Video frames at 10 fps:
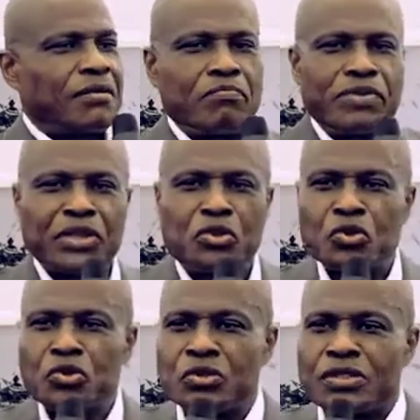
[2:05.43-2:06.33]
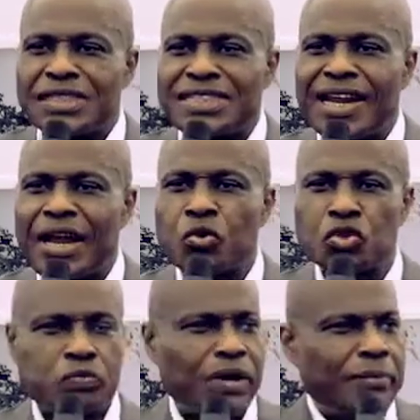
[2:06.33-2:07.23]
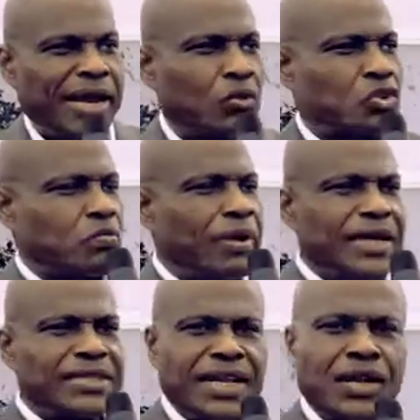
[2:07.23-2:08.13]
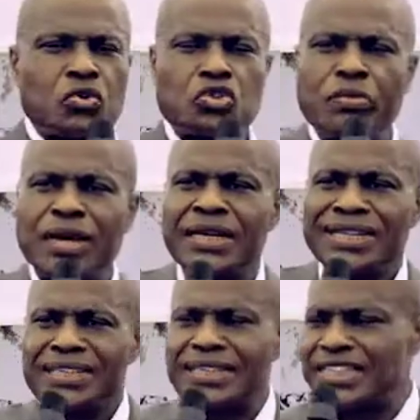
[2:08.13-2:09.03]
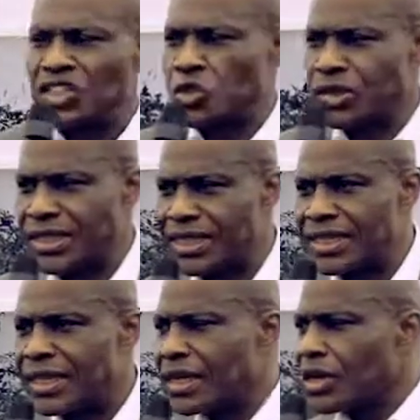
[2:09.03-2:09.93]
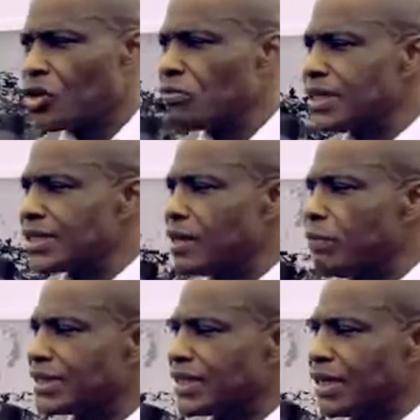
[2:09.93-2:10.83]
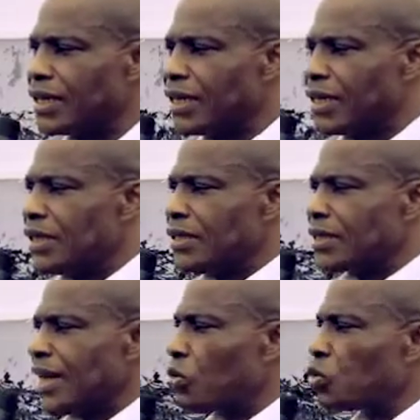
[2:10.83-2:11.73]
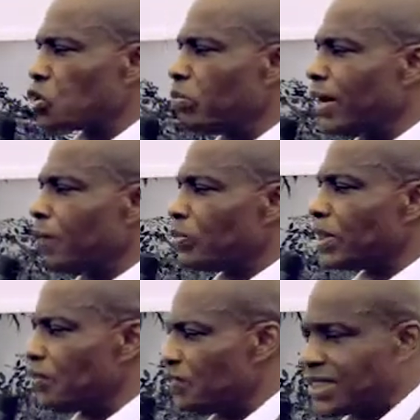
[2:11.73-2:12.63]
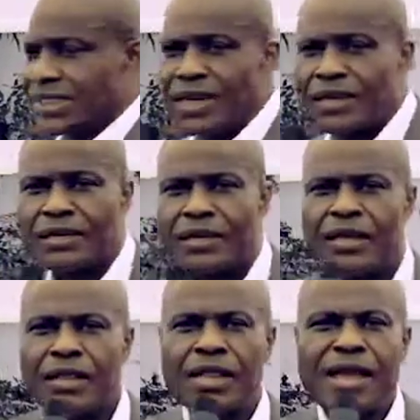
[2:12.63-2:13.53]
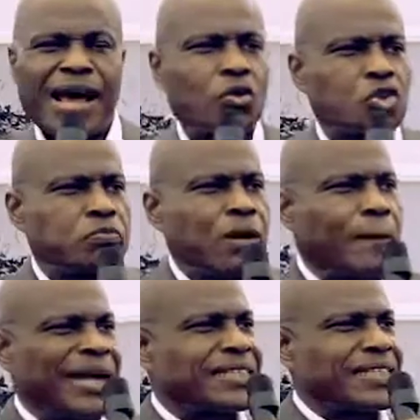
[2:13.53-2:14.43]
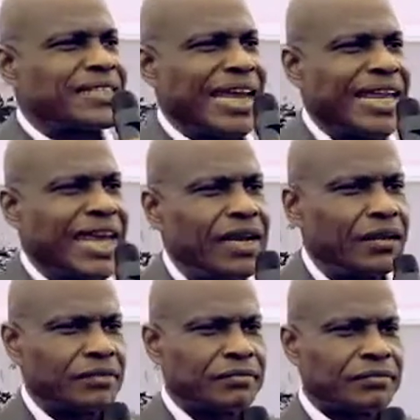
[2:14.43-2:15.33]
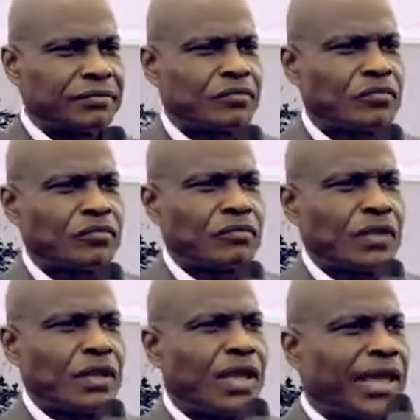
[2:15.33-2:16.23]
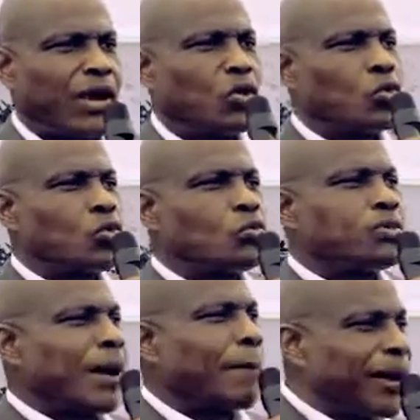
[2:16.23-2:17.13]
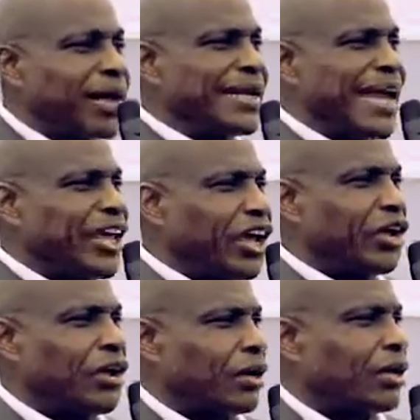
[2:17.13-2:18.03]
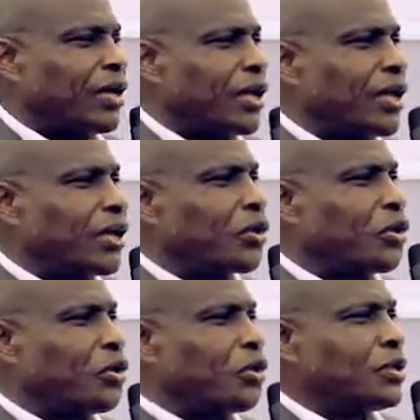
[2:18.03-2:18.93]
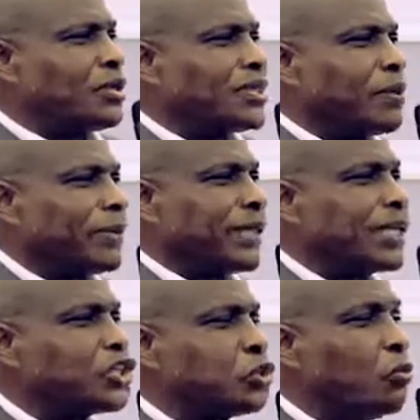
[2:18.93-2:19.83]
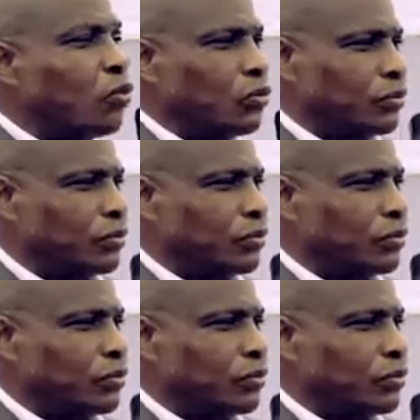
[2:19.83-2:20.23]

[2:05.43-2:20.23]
bientôt, ce sera l'accouchement. Mais l'accouchement, c'est un accouchement dystocique, comme disent les médecins. C'est un accouchement difficile. Accouchement par césarienne. Et on nous apprend d'ailleurs que c'est peut-être des jumeaux.